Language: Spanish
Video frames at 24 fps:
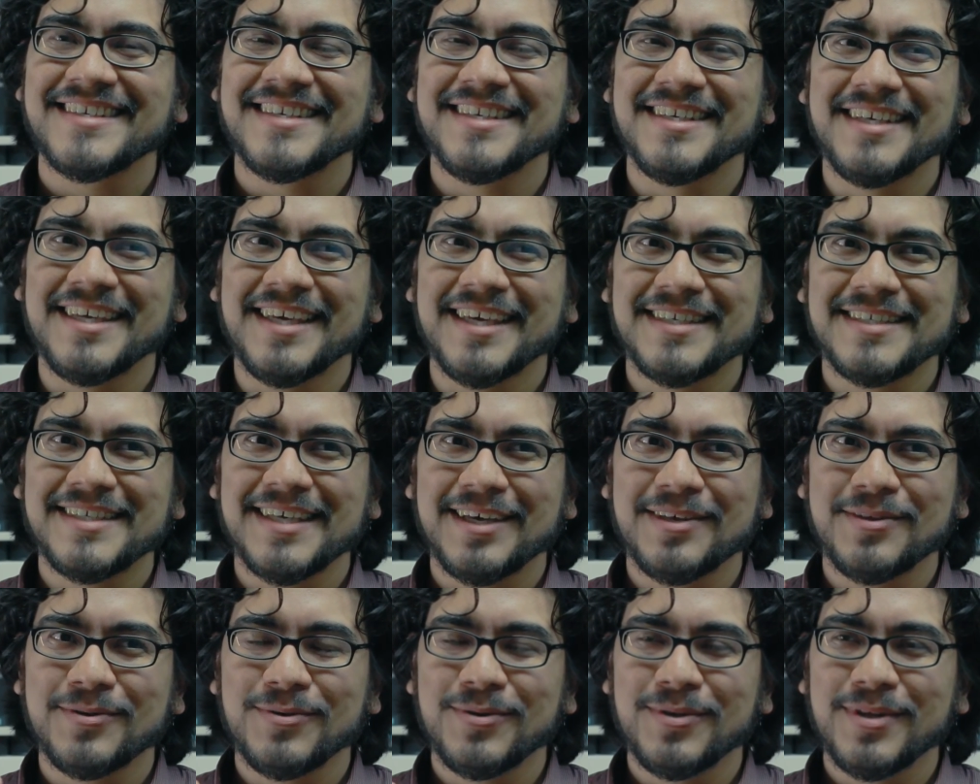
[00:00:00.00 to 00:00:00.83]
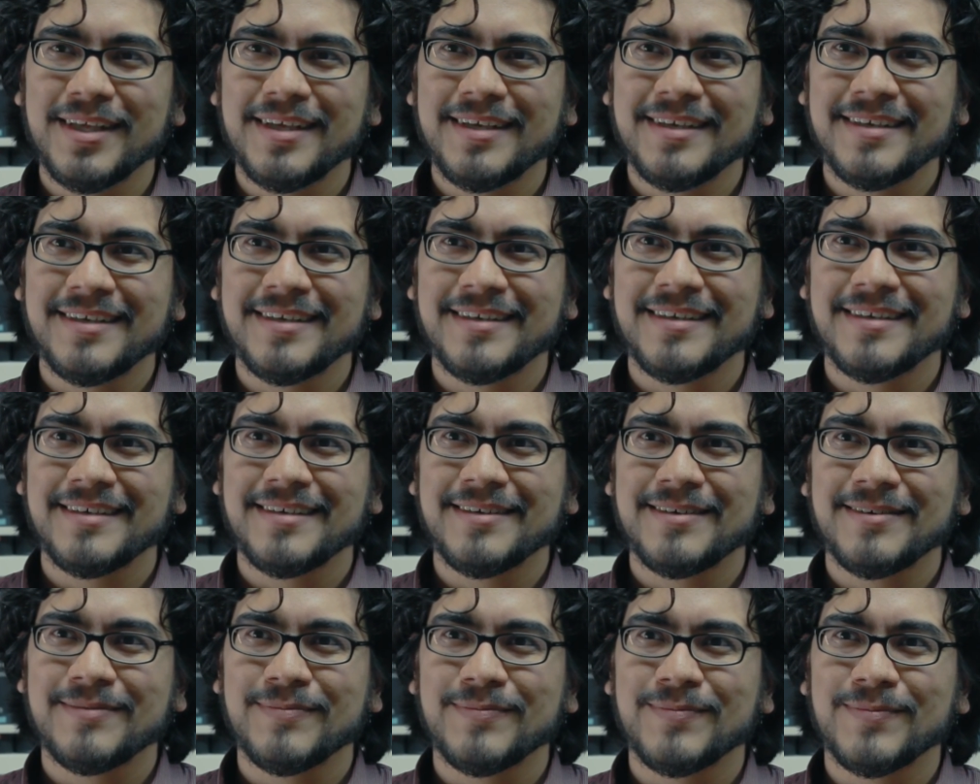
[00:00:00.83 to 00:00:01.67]
Y esa duda,
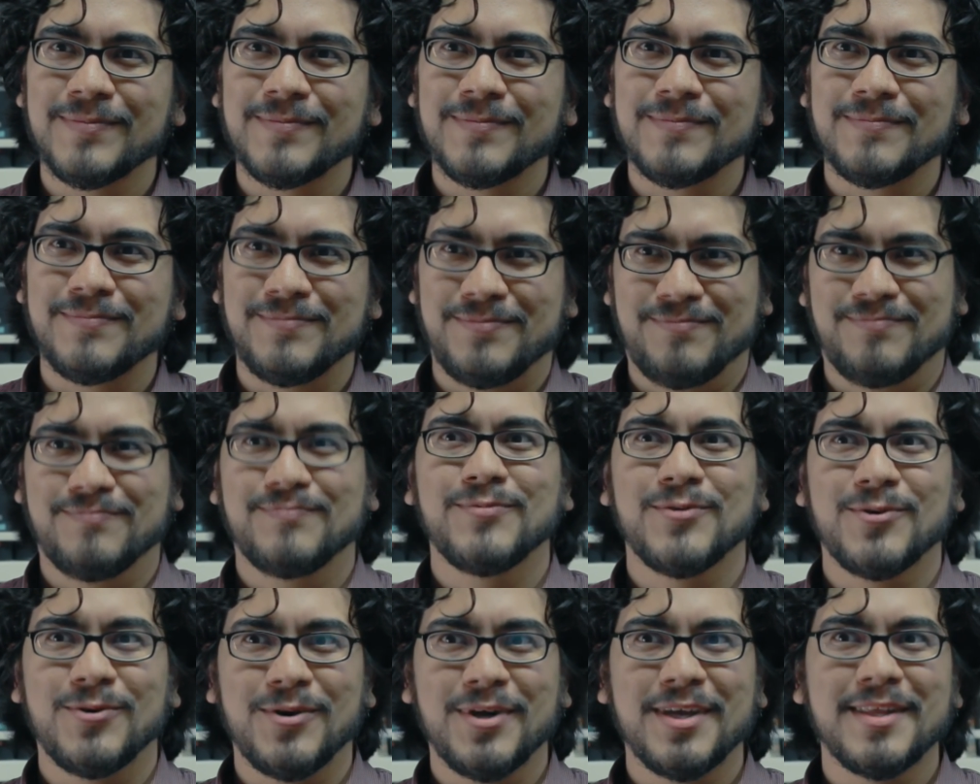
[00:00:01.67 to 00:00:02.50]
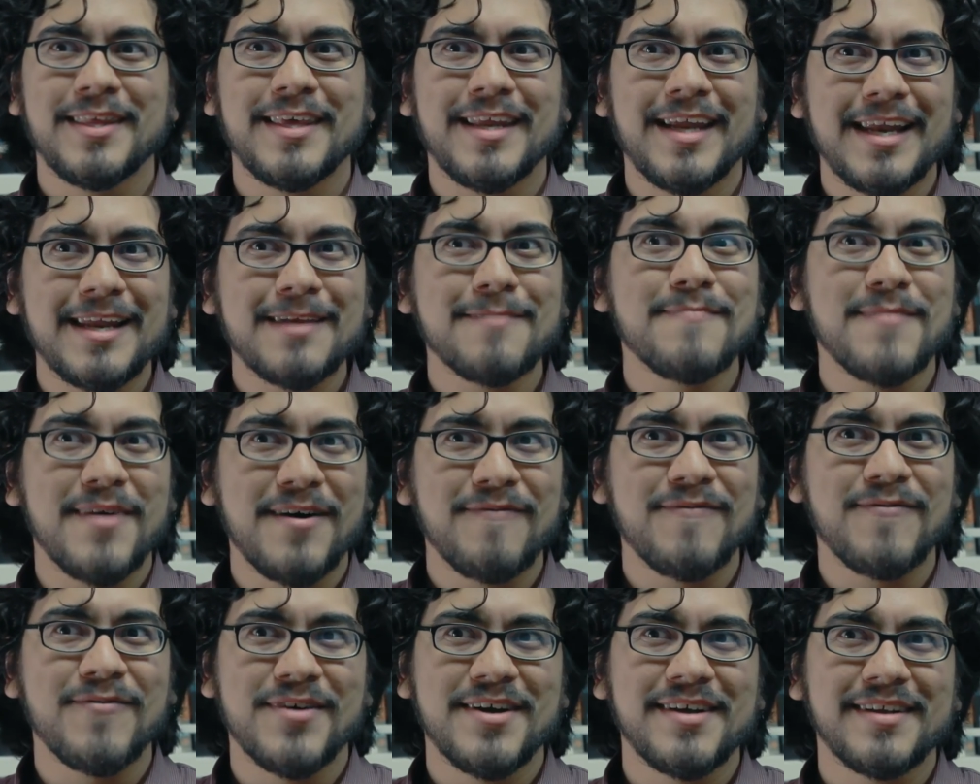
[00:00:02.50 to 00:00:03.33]
por lo general, es más
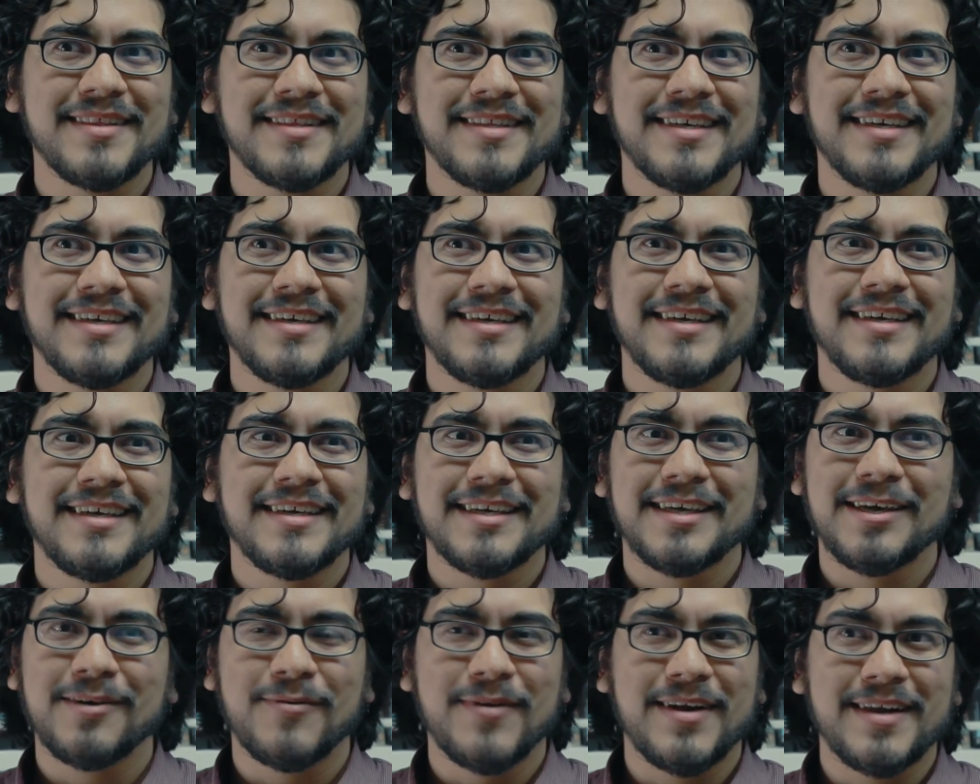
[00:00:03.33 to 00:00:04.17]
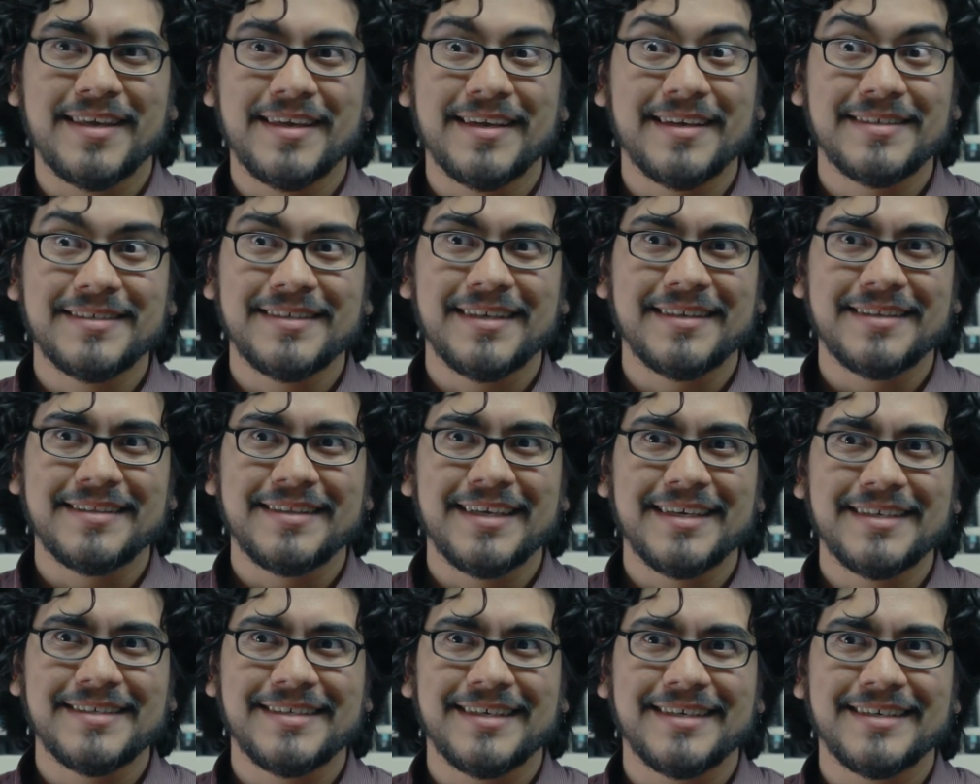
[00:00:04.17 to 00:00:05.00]
fuerte que cualquier
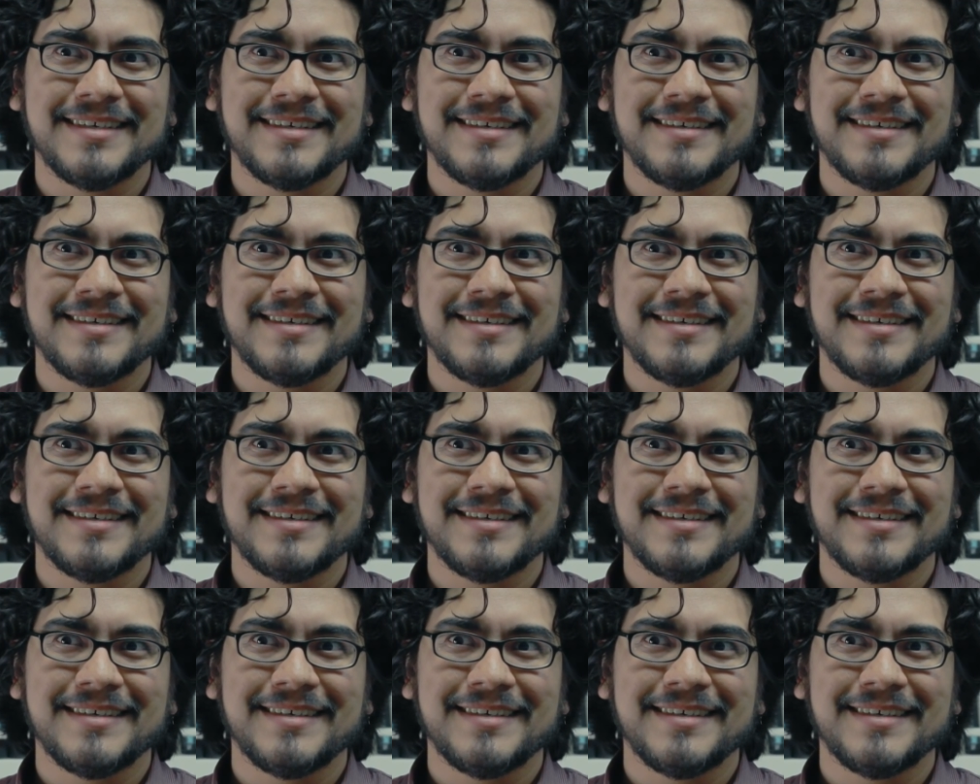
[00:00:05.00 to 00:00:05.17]
certeza